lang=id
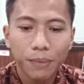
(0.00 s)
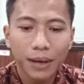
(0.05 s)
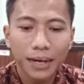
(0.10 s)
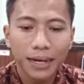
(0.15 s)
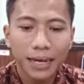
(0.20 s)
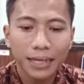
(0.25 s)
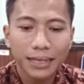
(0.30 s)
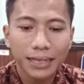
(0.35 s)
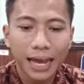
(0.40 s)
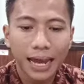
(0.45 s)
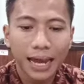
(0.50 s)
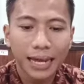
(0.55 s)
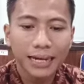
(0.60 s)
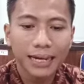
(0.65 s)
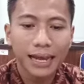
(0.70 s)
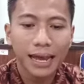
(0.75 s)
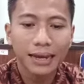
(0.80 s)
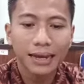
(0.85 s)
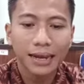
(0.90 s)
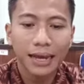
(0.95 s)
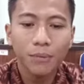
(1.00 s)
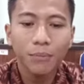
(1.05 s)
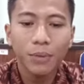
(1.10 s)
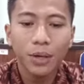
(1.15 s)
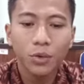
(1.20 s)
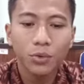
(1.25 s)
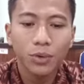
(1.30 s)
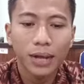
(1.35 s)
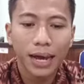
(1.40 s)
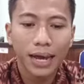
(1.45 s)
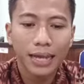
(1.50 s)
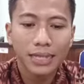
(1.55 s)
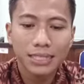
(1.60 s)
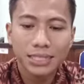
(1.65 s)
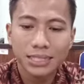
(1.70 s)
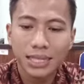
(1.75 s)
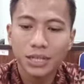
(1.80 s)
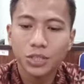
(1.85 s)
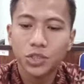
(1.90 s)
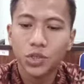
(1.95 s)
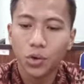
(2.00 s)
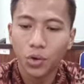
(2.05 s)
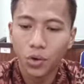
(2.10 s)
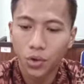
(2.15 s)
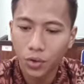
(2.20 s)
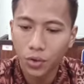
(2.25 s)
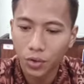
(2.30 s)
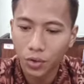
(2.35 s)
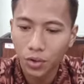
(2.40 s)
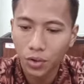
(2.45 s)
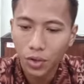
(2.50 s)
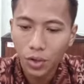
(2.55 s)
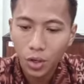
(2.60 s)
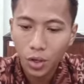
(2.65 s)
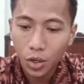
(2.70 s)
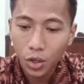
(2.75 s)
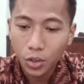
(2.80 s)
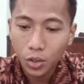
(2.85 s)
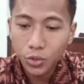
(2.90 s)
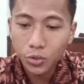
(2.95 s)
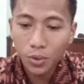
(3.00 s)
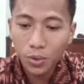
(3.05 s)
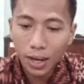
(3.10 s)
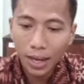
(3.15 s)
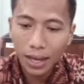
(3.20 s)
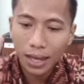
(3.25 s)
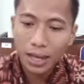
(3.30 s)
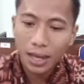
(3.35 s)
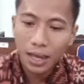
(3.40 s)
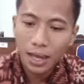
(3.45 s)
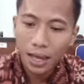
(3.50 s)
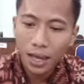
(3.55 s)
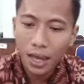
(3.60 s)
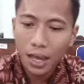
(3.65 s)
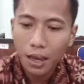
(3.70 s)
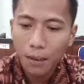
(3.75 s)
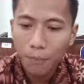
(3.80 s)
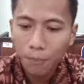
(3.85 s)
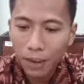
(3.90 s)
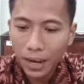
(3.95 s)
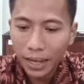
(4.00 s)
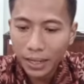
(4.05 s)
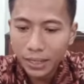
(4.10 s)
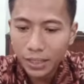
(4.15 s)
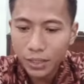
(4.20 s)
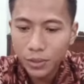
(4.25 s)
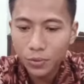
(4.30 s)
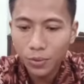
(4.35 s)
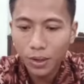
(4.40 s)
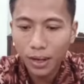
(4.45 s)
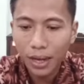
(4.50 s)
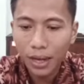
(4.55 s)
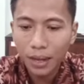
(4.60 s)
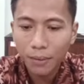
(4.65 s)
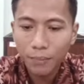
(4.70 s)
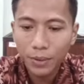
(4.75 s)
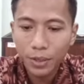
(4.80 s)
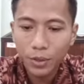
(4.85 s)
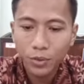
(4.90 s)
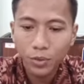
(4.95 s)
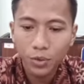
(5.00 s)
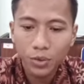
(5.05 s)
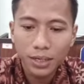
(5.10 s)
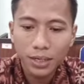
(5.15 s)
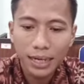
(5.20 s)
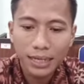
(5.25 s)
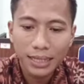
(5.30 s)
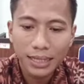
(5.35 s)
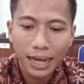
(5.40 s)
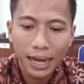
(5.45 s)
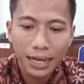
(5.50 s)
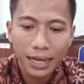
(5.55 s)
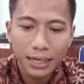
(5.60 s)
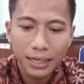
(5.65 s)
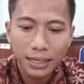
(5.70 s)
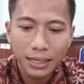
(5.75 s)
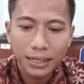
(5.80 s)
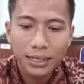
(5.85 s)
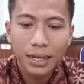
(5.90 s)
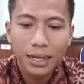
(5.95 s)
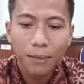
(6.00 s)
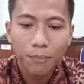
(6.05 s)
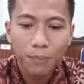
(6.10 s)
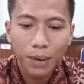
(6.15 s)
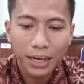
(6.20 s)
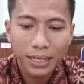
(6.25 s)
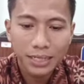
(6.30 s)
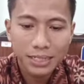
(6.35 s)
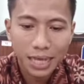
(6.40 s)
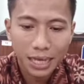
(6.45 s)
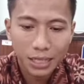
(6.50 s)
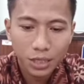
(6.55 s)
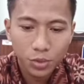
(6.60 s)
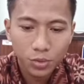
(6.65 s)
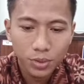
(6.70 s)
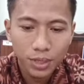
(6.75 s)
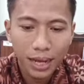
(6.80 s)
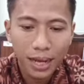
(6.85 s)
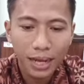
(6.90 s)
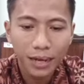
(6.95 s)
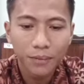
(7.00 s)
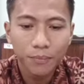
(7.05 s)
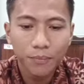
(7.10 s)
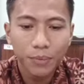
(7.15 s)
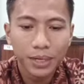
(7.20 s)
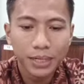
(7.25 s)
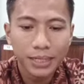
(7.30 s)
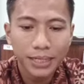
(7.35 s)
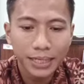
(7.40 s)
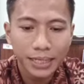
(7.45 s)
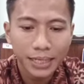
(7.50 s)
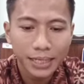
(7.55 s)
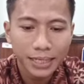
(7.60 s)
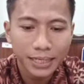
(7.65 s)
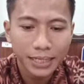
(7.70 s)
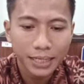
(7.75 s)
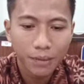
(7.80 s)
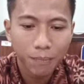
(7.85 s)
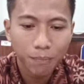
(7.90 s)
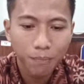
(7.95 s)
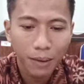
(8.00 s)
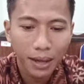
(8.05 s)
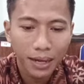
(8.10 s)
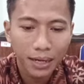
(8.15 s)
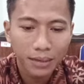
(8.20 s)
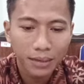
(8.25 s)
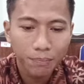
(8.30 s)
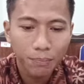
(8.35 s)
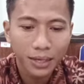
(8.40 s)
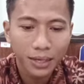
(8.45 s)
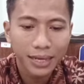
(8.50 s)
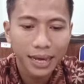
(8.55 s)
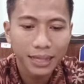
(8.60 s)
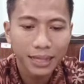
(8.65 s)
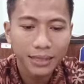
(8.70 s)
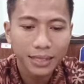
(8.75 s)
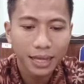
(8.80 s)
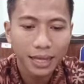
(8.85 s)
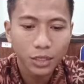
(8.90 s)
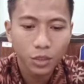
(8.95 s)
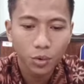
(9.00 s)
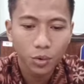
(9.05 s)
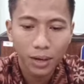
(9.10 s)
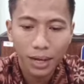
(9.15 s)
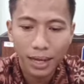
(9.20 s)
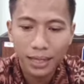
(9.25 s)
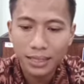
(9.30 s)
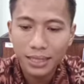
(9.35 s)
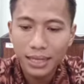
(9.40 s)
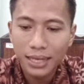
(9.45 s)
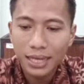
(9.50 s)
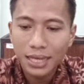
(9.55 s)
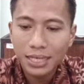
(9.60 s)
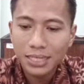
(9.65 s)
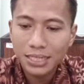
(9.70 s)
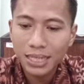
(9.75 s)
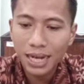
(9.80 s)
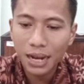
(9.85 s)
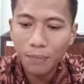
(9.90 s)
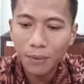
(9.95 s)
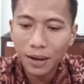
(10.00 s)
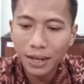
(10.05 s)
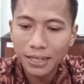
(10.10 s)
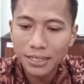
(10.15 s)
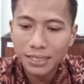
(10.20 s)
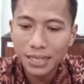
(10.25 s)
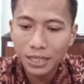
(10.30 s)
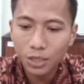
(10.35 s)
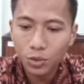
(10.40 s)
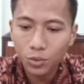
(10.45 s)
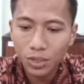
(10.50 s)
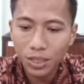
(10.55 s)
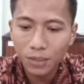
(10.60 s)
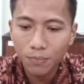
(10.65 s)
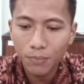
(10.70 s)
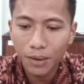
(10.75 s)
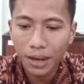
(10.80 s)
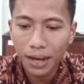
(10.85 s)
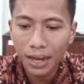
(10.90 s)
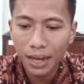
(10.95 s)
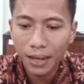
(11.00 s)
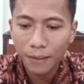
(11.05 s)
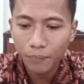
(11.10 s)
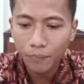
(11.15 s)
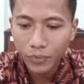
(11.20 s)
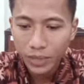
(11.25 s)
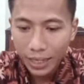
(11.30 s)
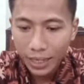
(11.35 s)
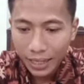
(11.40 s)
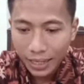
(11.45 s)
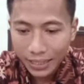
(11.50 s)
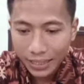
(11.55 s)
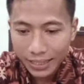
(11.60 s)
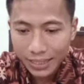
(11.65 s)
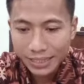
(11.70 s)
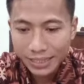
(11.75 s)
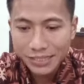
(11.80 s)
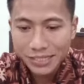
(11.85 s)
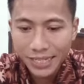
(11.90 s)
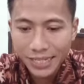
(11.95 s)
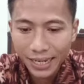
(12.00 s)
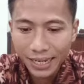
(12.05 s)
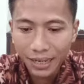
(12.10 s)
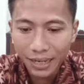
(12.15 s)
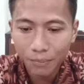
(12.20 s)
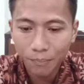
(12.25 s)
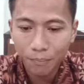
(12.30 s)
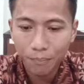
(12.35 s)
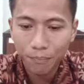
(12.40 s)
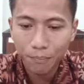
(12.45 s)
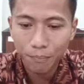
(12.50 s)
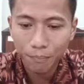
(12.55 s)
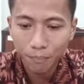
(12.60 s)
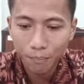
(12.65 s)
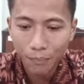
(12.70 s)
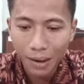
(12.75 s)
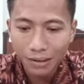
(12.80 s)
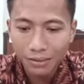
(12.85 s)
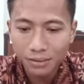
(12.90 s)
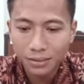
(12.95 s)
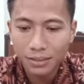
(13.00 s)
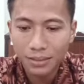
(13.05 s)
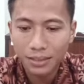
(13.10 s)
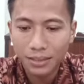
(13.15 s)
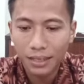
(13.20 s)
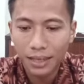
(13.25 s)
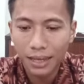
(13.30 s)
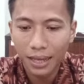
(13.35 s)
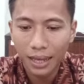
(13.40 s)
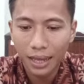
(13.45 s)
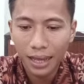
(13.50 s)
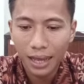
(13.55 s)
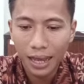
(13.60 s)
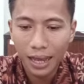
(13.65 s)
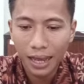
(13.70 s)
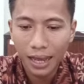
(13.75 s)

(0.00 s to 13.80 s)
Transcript: pada tangan kanan menggunakan star jongkok. Dua, pelari dua menunggu kedatangan pelari satu dengan berdiri di depan pergantian tongkat. Setelah pelari satu tiba, dicek mark ya